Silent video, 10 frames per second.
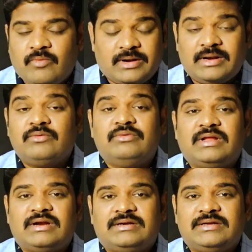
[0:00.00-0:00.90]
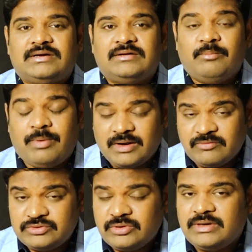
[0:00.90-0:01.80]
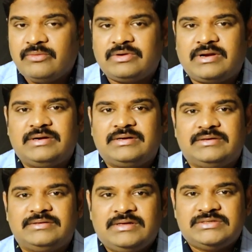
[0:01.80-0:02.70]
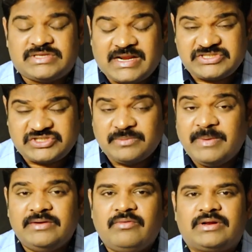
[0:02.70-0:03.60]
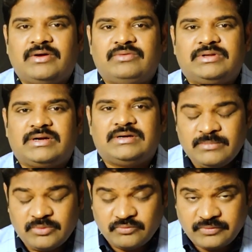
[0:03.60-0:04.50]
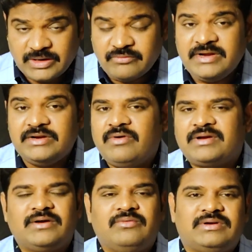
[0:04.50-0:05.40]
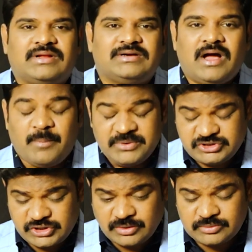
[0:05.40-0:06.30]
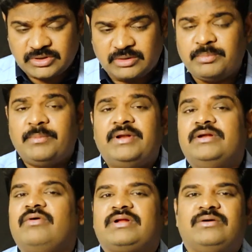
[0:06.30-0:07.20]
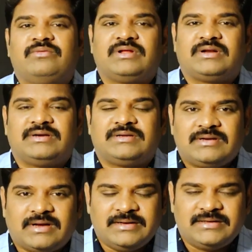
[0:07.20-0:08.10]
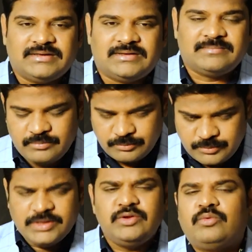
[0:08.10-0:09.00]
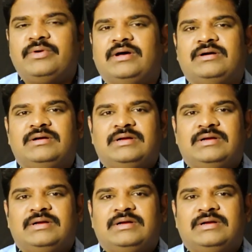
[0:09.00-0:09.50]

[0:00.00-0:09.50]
వారు ఎలాగుంటారంట బలవంతులుగా ఉంటారంట శ్రేష్టమైన వారుగా ఉంటారు విలువైన వారుగా ఉంటారు అభిషేకంతో నింపబడిన వారుగా ఉంటారు కనుక మీరు కూడా